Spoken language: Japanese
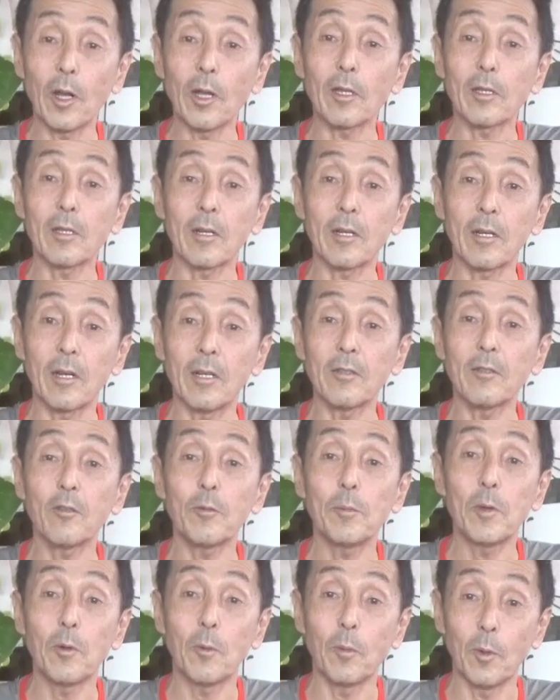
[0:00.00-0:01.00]
らった、缶
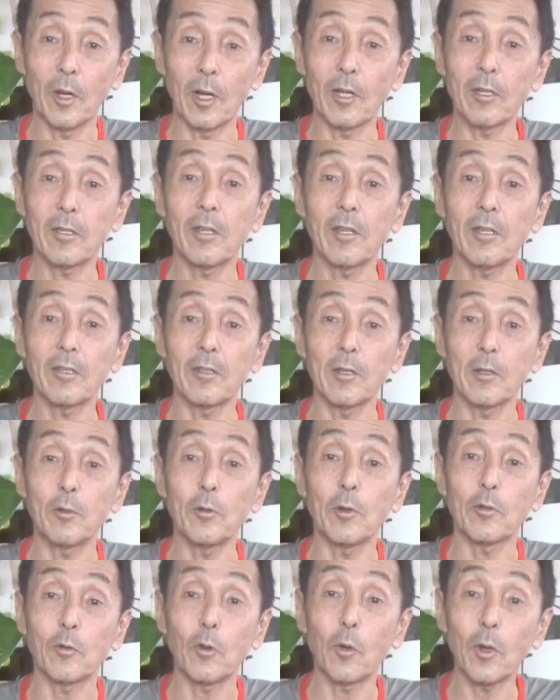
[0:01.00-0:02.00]
詰をもらったって
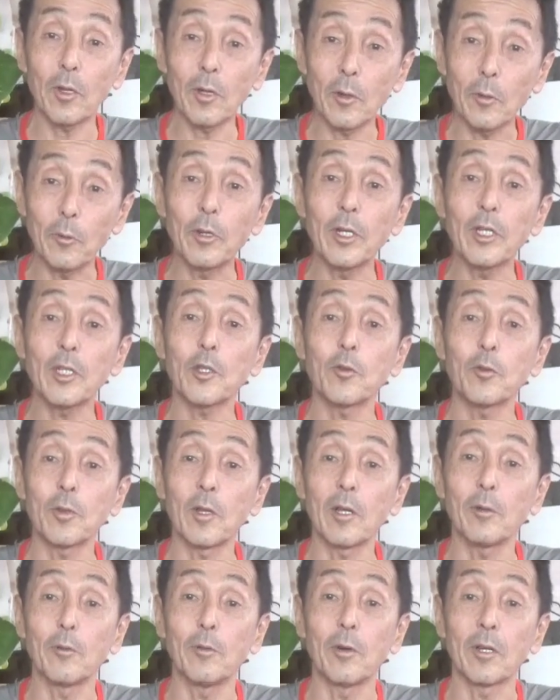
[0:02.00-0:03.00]
人はそれで嬉しく
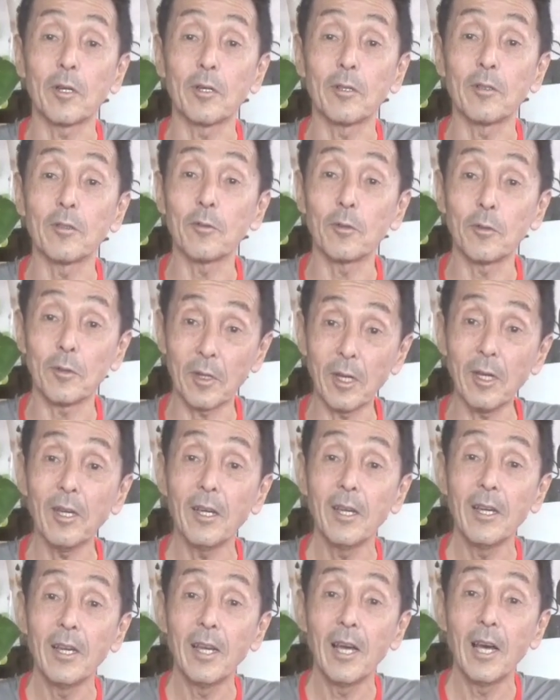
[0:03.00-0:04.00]
なるわけですよね。
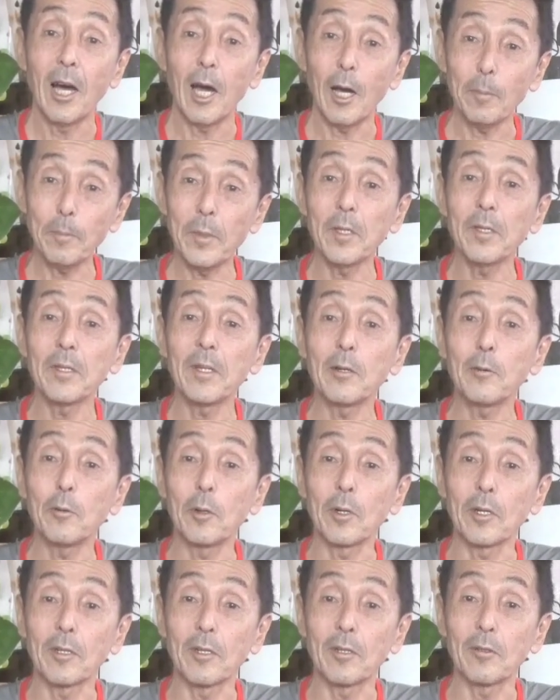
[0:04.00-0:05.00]
ハッピーになる
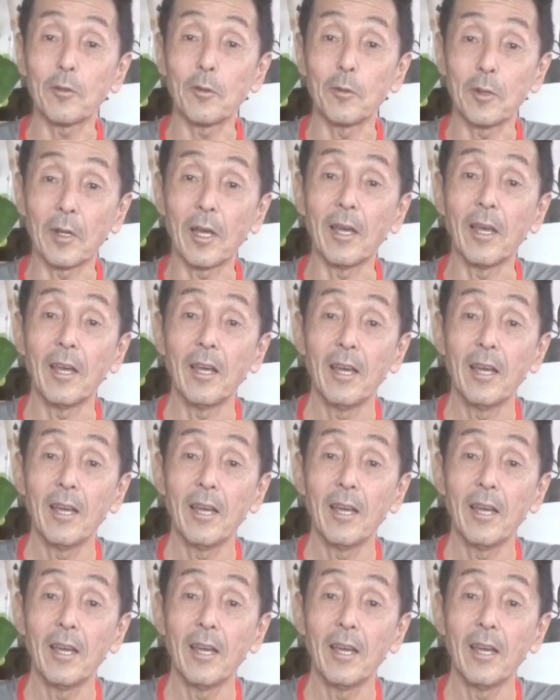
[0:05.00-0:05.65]
わけですよね。